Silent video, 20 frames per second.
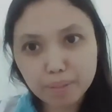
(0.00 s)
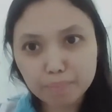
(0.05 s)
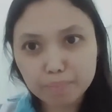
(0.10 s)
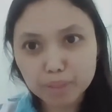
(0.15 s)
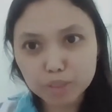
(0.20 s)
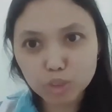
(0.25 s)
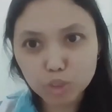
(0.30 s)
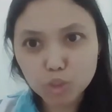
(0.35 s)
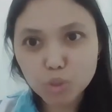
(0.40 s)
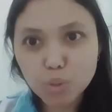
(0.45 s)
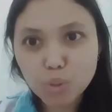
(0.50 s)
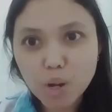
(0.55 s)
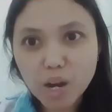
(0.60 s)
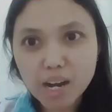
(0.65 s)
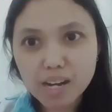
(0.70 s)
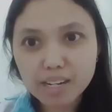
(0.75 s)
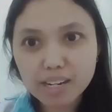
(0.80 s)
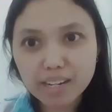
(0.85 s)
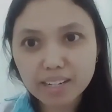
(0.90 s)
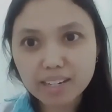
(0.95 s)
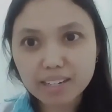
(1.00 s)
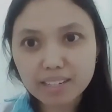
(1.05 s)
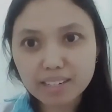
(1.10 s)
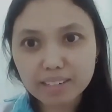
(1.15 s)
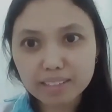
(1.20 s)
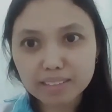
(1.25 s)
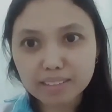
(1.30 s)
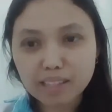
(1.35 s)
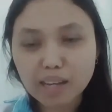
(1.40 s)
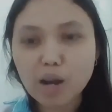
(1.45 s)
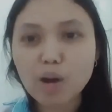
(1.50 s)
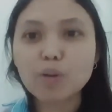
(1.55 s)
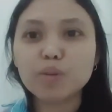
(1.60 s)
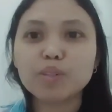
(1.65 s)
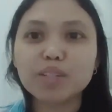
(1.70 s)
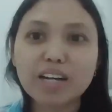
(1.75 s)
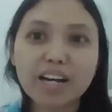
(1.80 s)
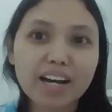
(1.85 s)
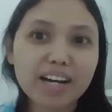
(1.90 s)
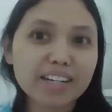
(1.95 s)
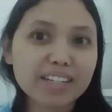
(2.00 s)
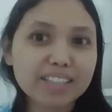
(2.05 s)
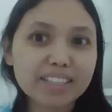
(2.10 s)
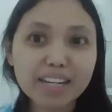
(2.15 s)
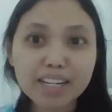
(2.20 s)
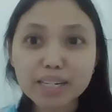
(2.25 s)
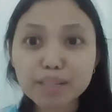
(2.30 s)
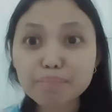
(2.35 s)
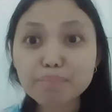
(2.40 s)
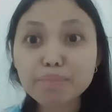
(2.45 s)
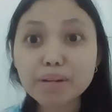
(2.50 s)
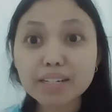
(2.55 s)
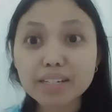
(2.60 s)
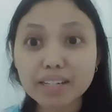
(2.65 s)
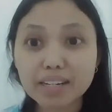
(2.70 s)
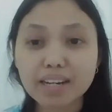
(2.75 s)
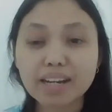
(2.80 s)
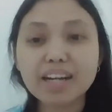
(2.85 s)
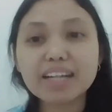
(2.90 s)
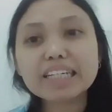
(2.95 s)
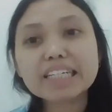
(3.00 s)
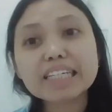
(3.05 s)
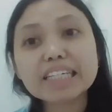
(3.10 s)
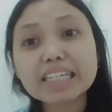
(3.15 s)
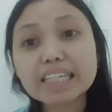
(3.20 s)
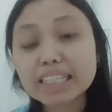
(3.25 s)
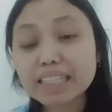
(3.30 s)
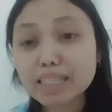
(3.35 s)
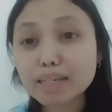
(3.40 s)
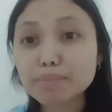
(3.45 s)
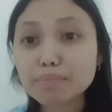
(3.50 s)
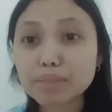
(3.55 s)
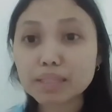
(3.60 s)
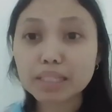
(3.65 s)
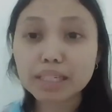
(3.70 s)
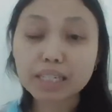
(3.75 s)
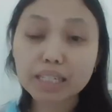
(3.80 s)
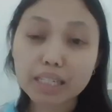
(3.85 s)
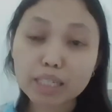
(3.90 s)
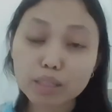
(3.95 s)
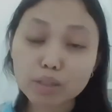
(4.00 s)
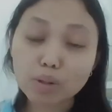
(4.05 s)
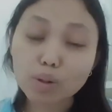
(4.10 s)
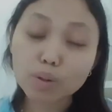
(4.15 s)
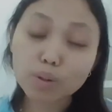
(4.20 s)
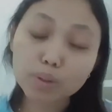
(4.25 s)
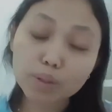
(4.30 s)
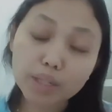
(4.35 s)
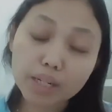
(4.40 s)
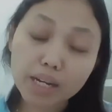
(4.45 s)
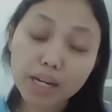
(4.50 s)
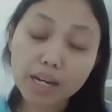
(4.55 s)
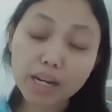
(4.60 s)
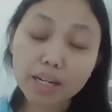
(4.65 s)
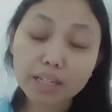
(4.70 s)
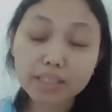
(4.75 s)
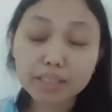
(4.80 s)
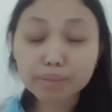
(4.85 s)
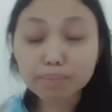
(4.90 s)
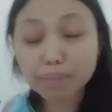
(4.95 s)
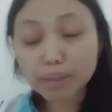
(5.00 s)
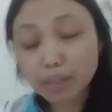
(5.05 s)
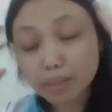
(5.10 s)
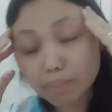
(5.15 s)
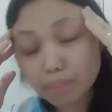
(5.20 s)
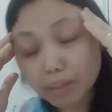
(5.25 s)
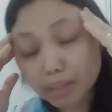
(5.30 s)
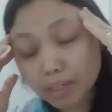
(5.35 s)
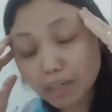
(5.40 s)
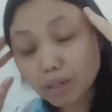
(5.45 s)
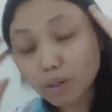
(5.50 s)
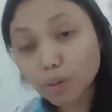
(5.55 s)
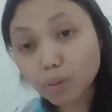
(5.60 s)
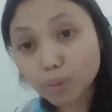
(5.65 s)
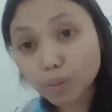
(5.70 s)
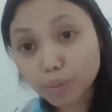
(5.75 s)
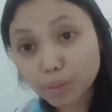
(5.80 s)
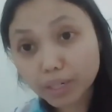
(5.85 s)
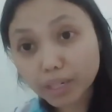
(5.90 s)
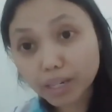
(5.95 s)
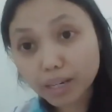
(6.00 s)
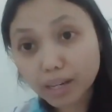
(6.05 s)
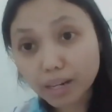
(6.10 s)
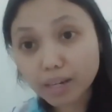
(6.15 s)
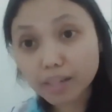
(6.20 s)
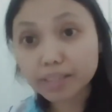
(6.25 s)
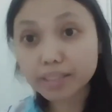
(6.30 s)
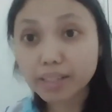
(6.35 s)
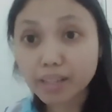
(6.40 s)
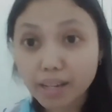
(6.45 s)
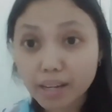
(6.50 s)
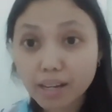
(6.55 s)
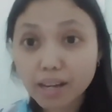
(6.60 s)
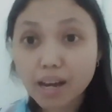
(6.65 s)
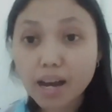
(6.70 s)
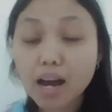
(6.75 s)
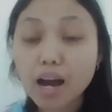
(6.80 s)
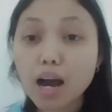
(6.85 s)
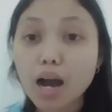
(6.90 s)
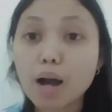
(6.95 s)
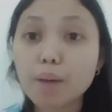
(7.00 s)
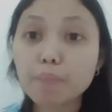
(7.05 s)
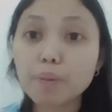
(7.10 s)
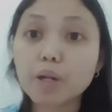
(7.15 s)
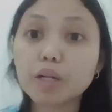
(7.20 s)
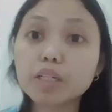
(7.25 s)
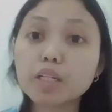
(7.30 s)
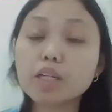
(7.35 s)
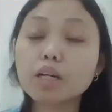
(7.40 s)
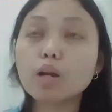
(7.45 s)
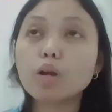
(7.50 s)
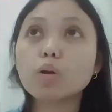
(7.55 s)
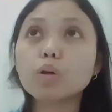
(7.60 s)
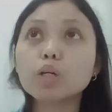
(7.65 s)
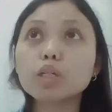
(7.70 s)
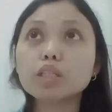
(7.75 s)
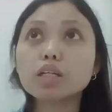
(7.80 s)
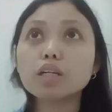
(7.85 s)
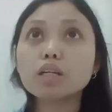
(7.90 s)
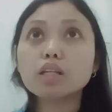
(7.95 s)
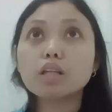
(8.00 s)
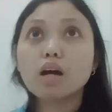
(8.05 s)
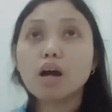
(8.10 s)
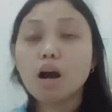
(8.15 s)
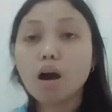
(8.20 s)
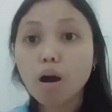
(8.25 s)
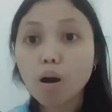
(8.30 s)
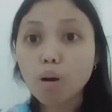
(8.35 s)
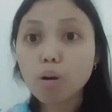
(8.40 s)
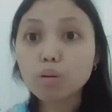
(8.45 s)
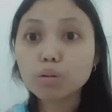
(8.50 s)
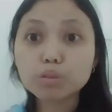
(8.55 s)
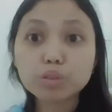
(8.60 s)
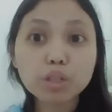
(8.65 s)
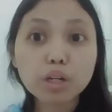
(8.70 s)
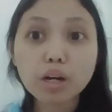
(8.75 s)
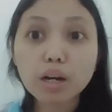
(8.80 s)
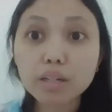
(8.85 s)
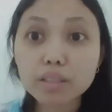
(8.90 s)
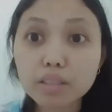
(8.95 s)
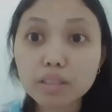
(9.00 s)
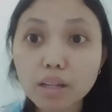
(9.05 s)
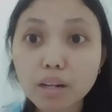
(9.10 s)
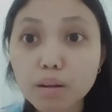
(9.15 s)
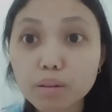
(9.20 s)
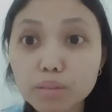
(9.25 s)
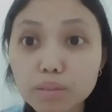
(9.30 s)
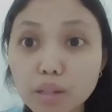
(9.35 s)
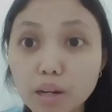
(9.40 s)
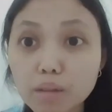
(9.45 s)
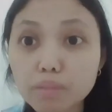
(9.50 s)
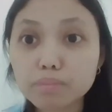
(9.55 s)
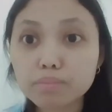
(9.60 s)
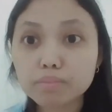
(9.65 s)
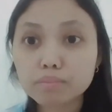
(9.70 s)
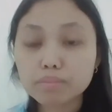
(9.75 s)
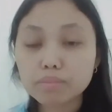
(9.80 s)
berjuang anak rantau. Nah, daripada kita mikirin corona di mana-mana corona ya. Apalagi kalau kita oh Jakarta lockdown,